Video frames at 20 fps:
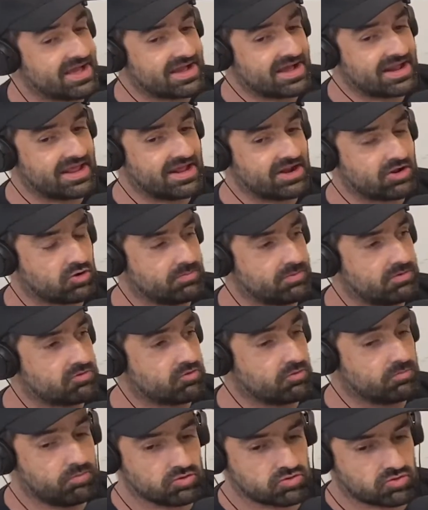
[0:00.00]
a galera
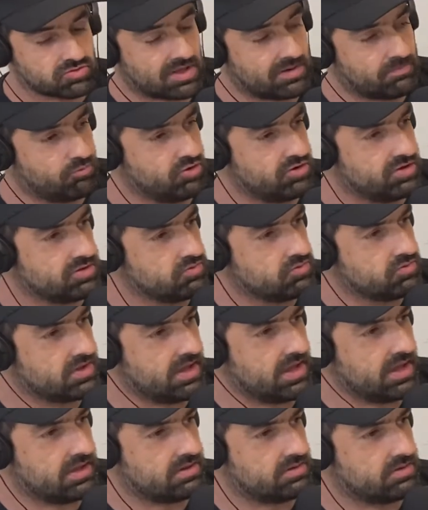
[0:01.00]
começou, pô, tu tá apoiando
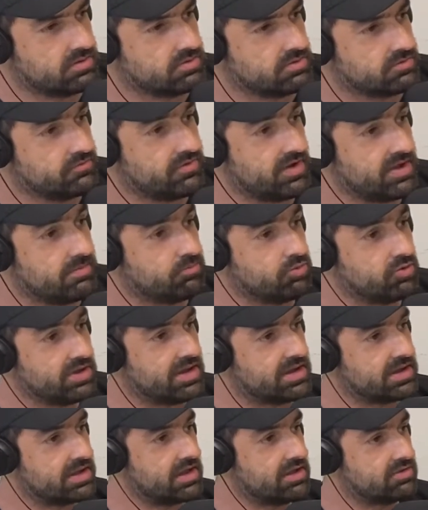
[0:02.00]
quem? Tu vai
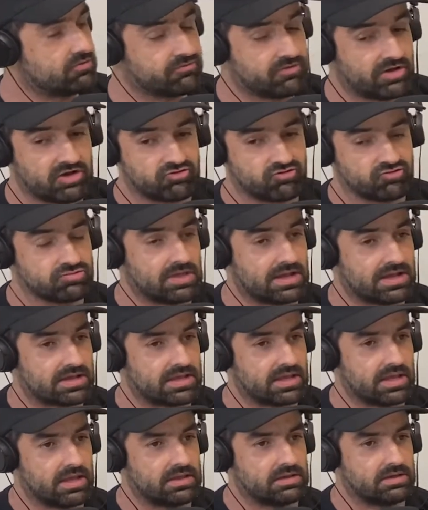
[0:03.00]
apoiar quem? Tu vai ajudar
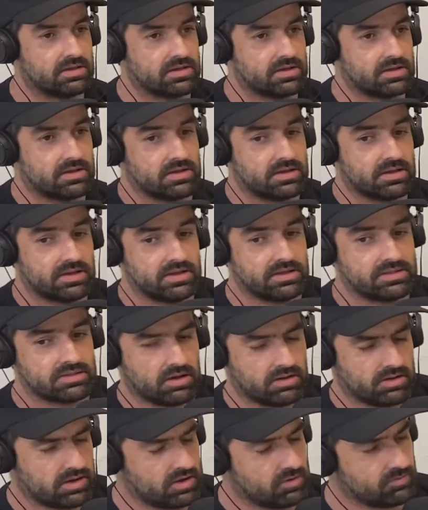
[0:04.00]
quem? E
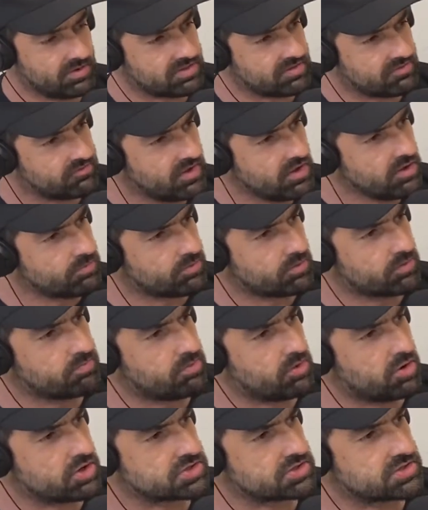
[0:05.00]
tal. E realmente veio
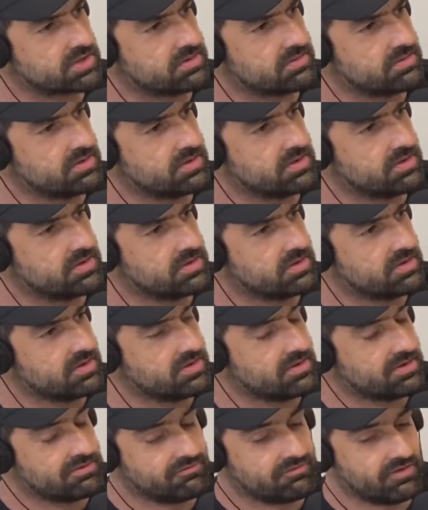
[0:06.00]
proposta.
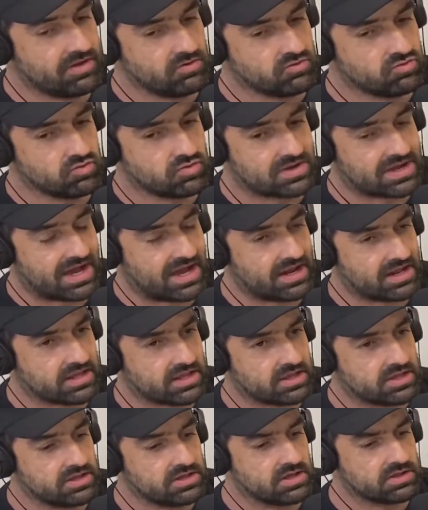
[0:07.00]
Veio do cara
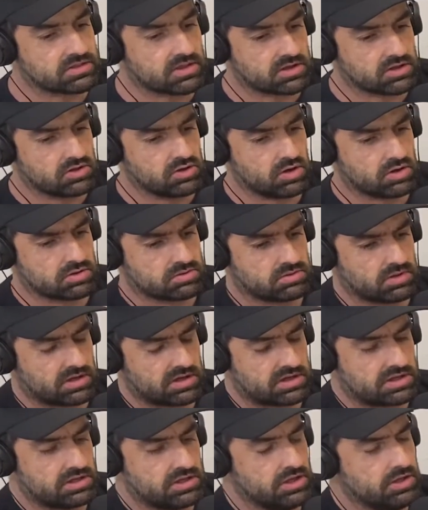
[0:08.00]
que queria estar tá aqui, ó, tá
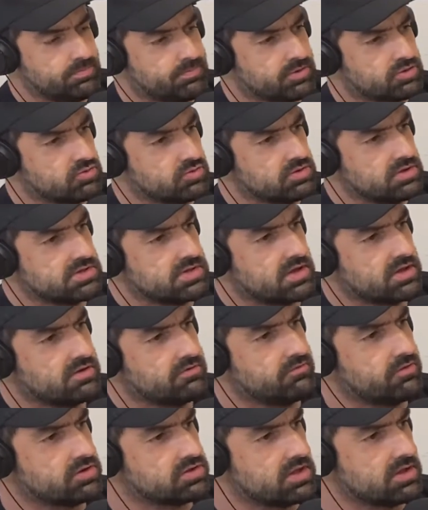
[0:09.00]
aqui para tu dizer que
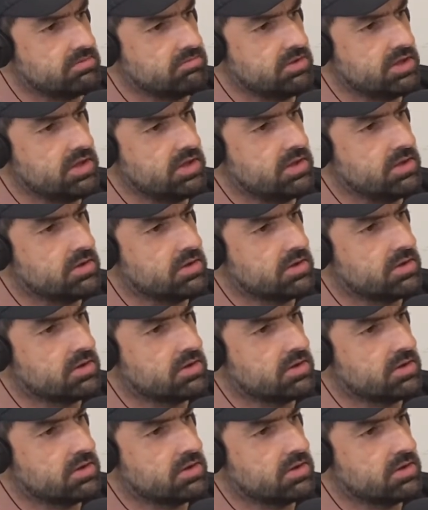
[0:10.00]
vota em mim,